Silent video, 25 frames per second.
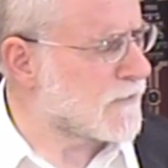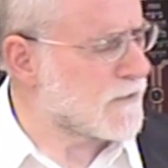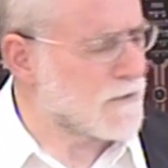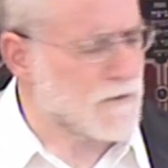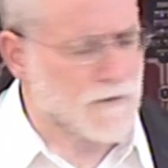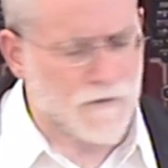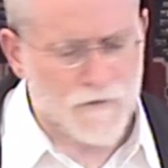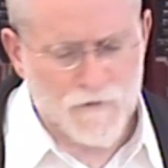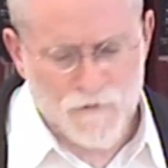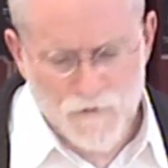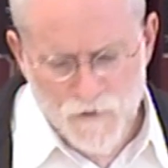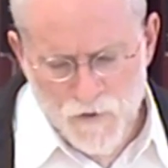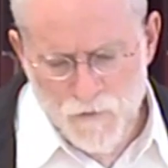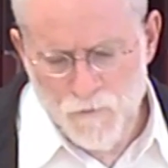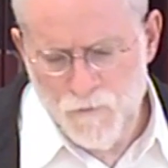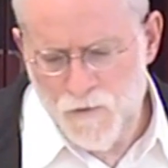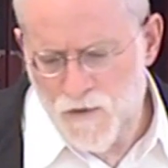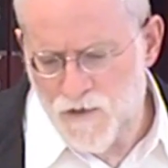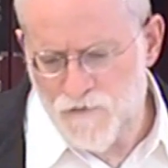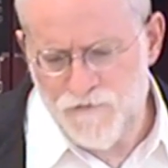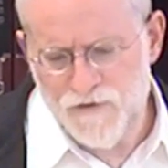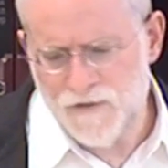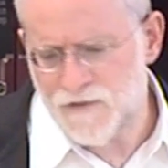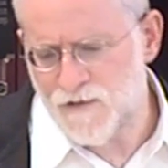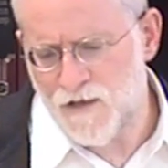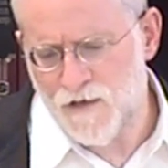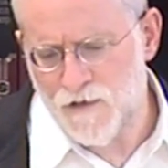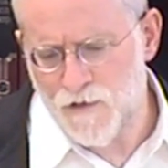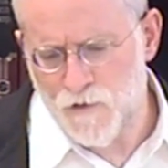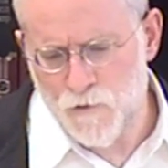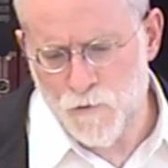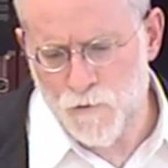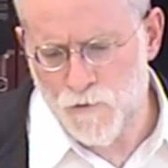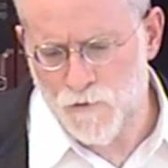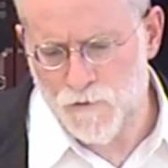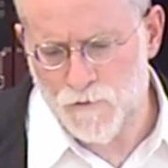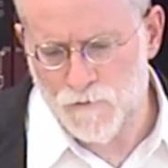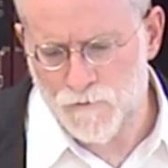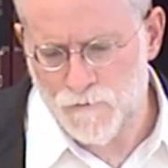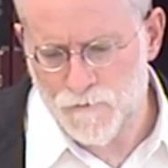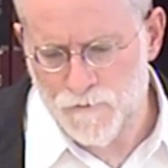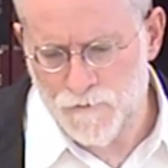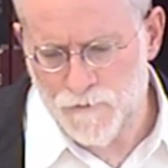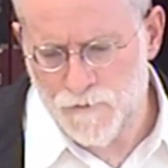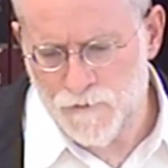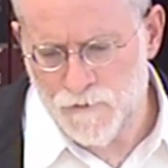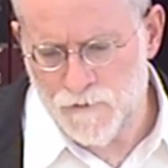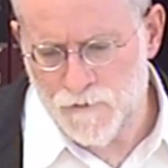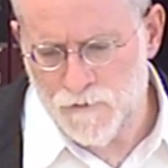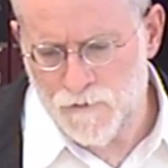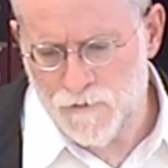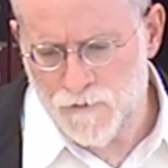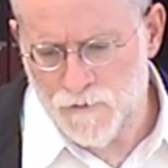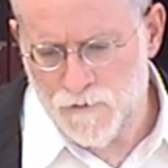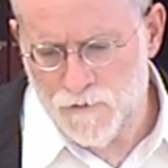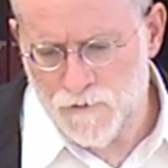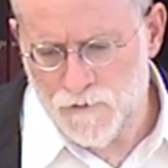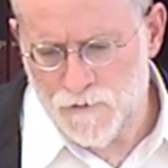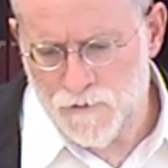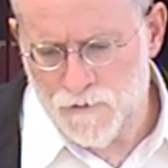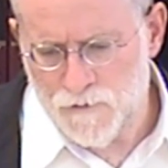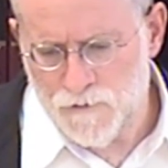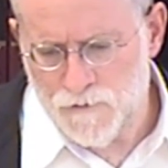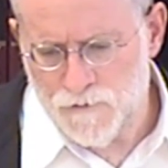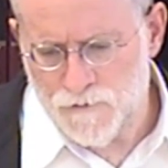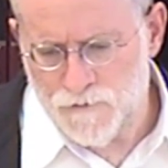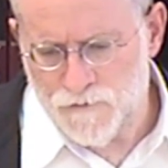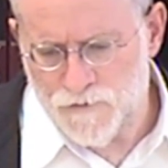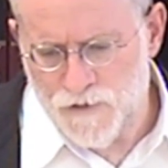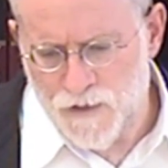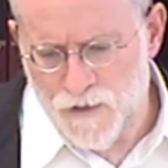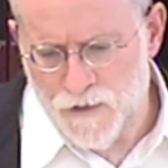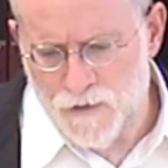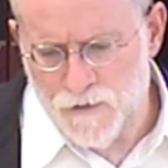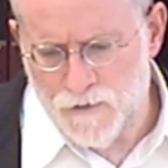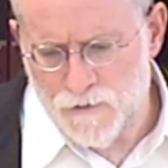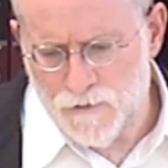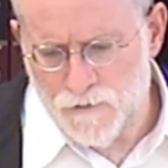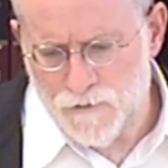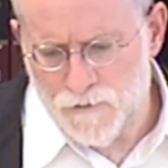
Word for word: No puede faltar ninguno. ¿Sí?